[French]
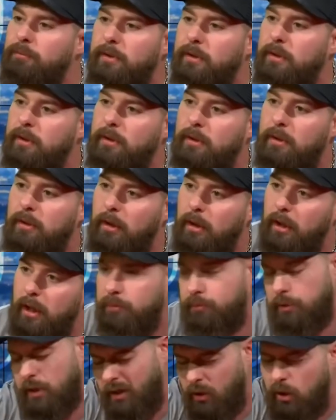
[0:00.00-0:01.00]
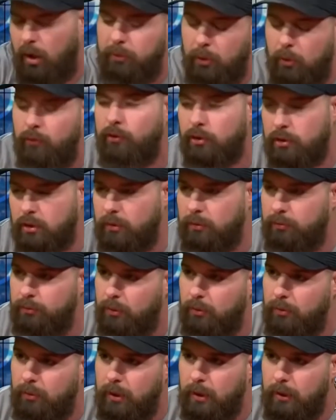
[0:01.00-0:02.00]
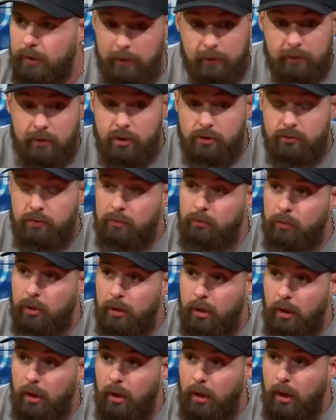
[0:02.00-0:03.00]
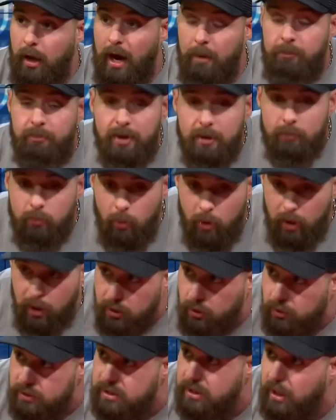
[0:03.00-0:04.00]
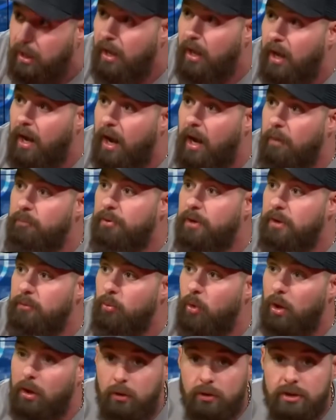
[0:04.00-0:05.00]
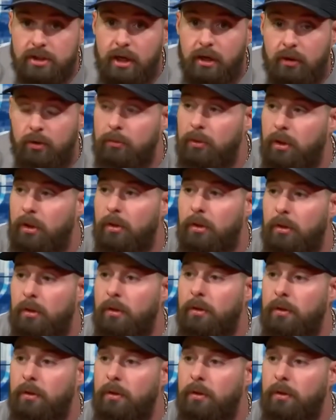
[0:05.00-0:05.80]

et puis et puis alors après on vote quand même pour lui. C'est ça que je vois moi. Appelez-moi quand il y a, appelez gens qui pendant des